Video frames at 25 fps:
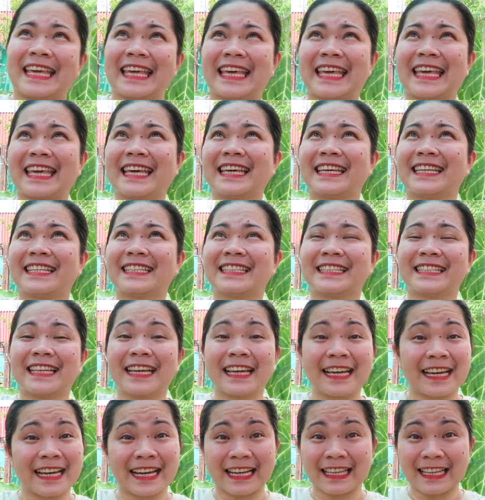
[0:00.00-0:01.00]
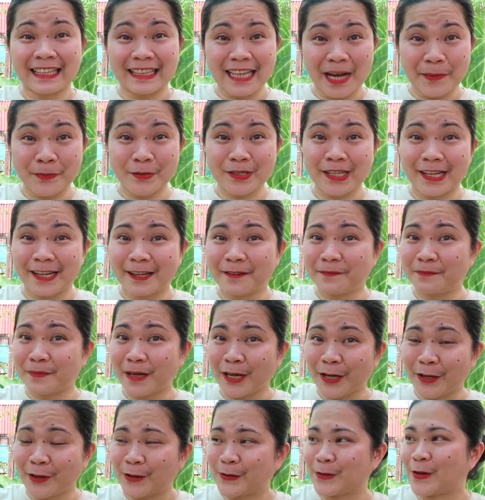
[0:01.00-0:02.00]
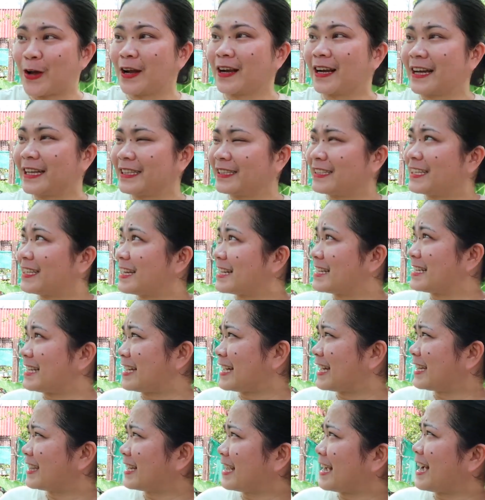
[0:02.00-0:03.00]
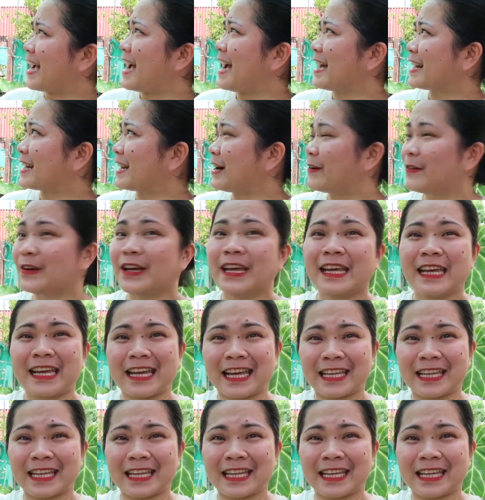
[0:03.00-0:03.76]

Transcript: And katatapos lang ng bagyo. So, ang ganda ng sikat ng araw.